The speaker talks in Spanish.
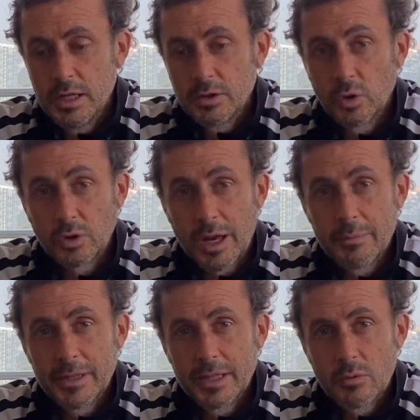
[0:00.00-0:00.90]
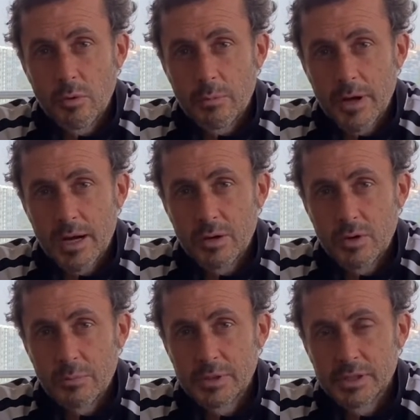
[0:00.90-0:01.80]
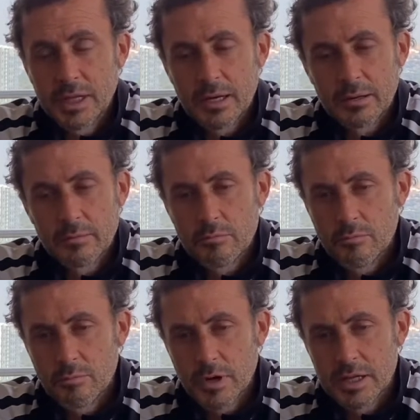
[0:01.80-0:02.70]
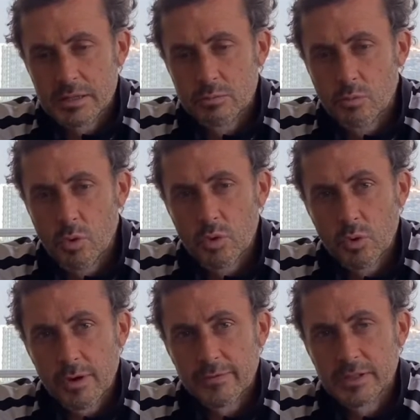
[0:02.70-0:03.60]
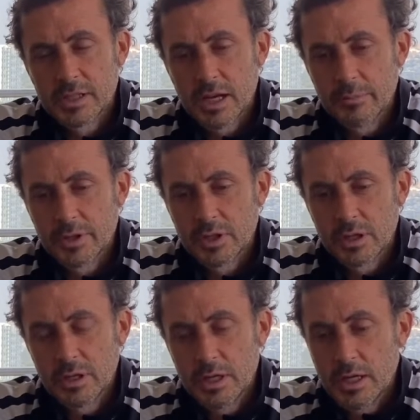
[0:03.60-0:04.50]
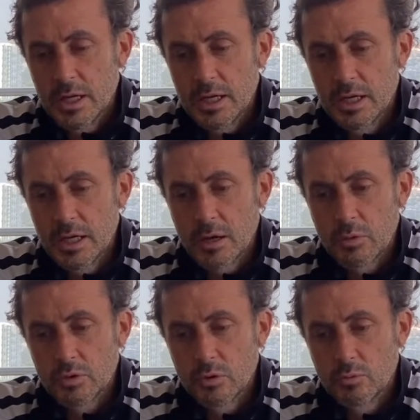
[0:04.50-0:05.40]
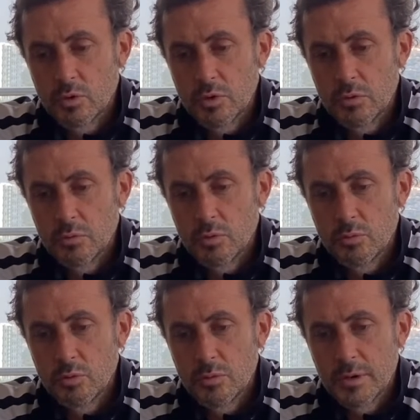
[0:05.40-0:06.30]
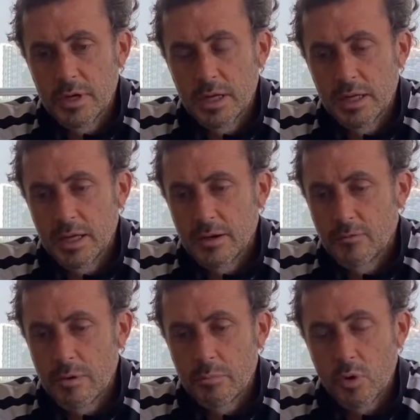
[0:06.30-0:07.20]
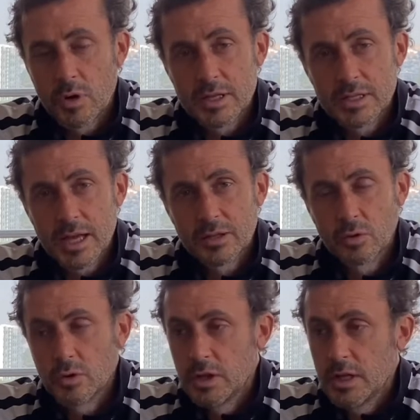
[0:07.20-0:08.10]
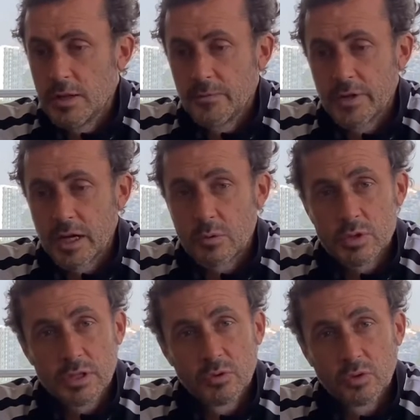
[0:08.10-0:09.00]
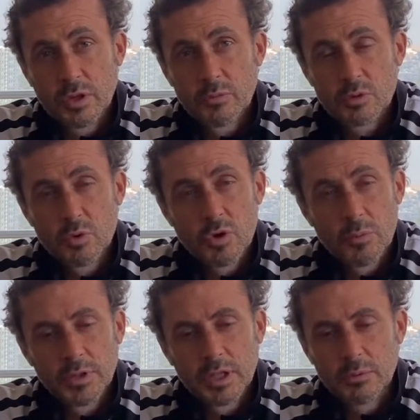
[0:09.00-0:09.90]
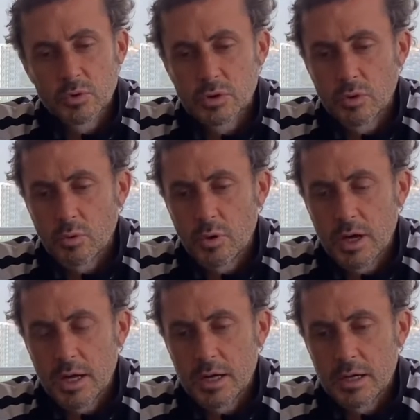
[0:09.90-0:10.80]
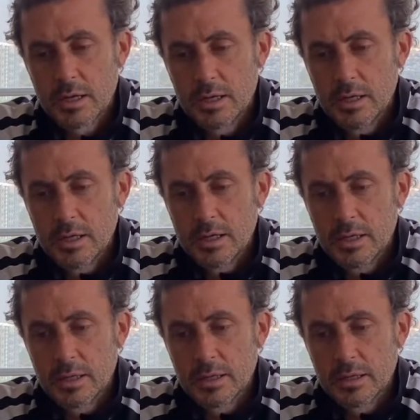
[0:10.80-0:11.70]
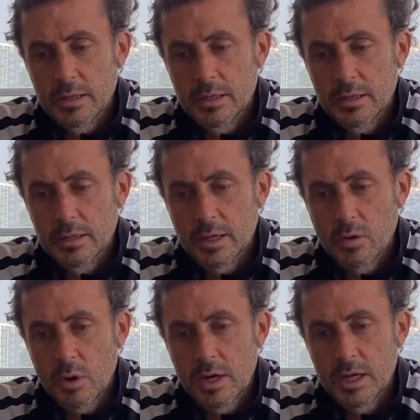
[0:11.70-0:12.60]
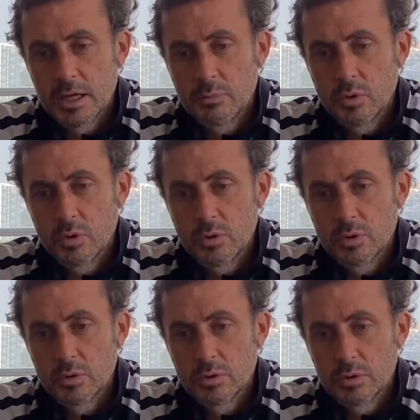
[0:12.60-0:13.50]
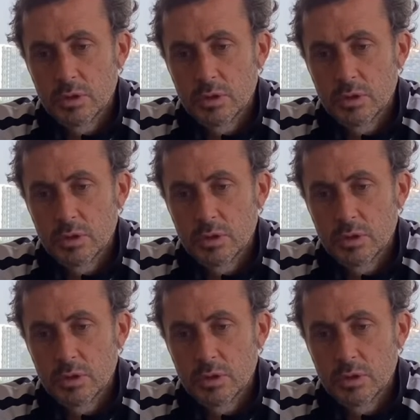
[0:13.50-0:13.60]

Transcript: totalmente nuevo para él, una pista que es muy dura físicamente y aguantó muy, muy, muy bien el día, fue progresando y acabó haciendo tiempos muy competitivos, lo cual eh, dejó al equipo